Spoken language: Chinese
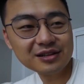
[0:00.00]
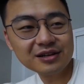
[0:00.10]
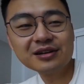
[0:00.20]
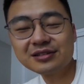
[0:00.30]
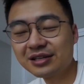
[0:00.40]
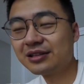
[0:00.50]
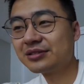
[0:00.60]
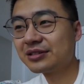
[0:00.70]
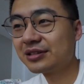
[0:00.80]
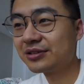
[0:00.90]
嗯，三到
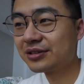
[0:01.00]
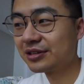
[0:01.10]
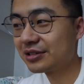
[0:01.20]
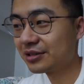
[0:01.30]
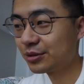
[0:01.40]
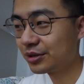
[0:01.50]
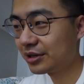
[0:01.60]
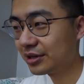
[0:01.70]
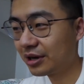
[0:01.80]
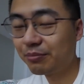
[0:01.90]
四个小时一个整对，
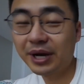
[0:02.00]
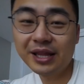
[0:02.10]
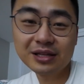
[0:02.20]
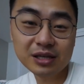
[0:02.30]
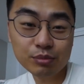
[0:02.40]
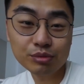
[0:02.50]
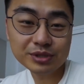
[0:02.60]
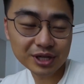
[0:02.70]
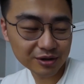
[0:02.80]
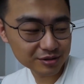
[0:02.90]
然后白天再补
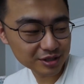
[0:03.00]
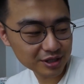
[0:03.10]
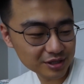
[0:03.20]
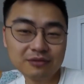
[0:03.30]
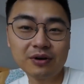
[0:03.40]
补觉之类的。